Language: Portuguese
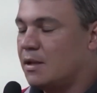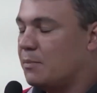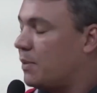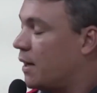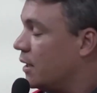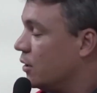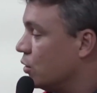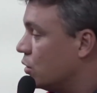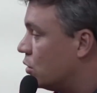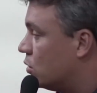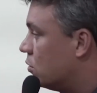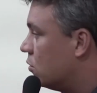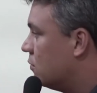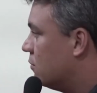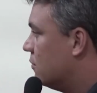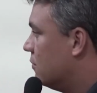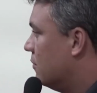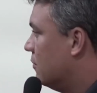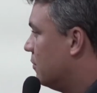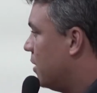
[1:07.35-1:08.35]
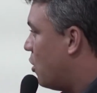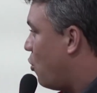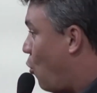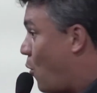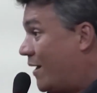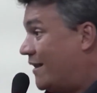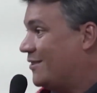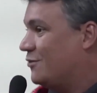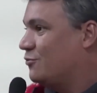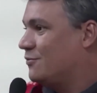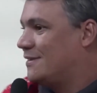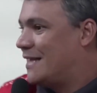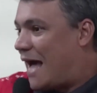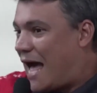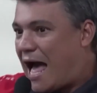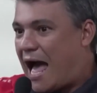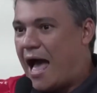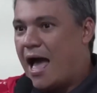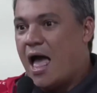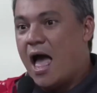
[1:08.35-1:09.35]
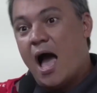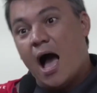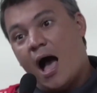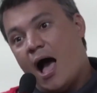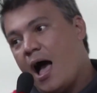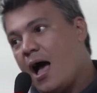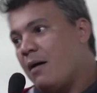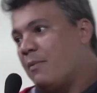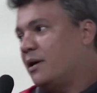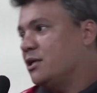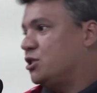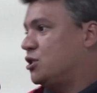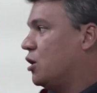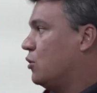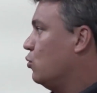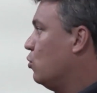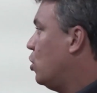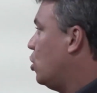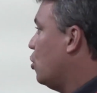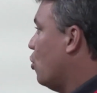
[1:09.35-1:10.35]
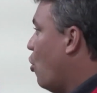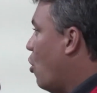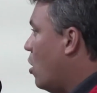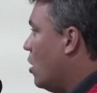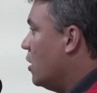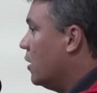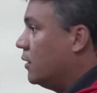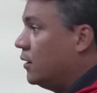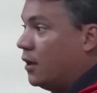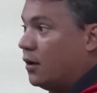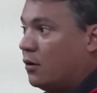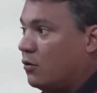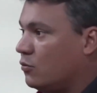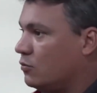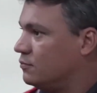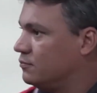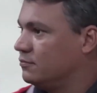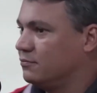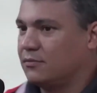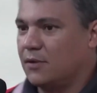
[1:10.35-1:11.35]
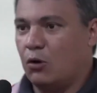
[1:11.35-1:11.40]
Para isso. Porque quando dá, ah, mas denunciou. Não.